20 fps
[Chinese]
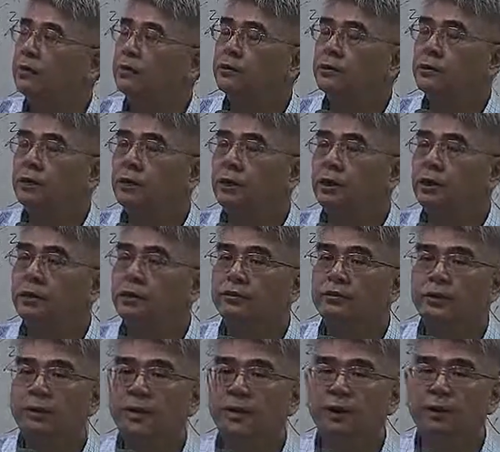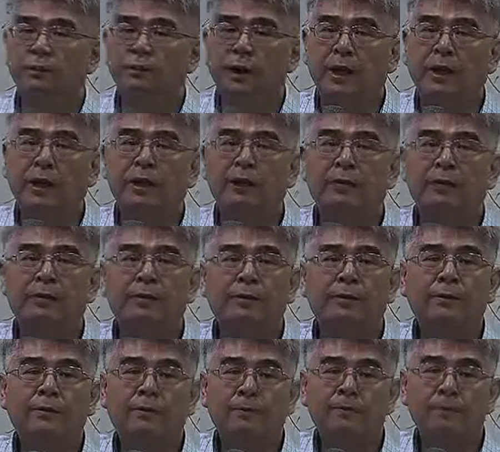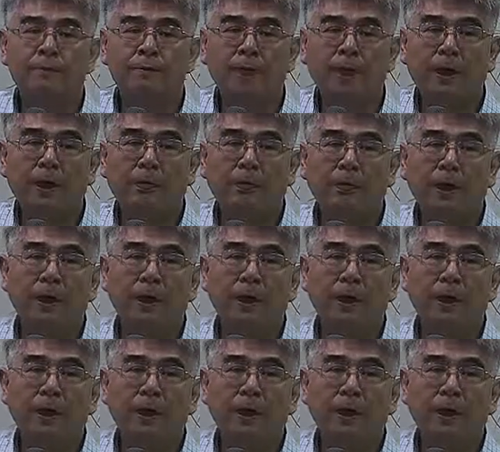这个这个礼拜啊